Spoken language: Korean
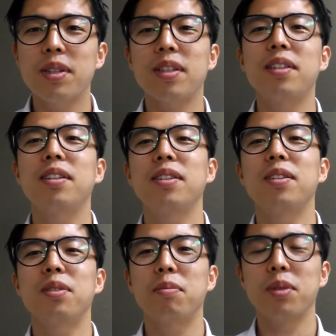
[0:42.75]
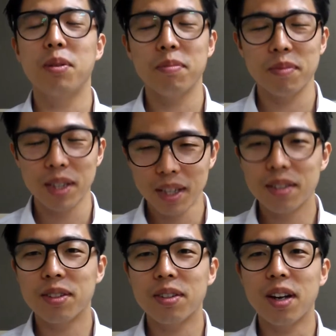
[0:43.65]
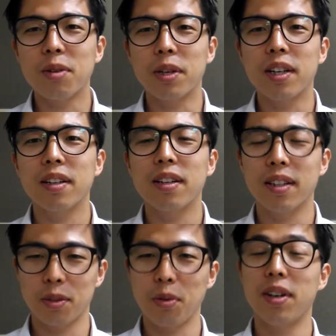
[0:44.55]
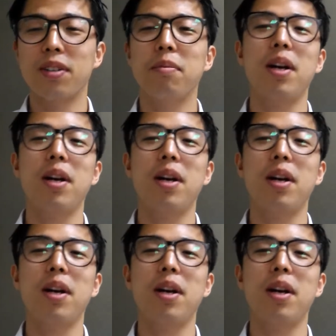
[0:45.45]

회사들이 이제 점점 늘어나가고 있긴 한데, 좋아요.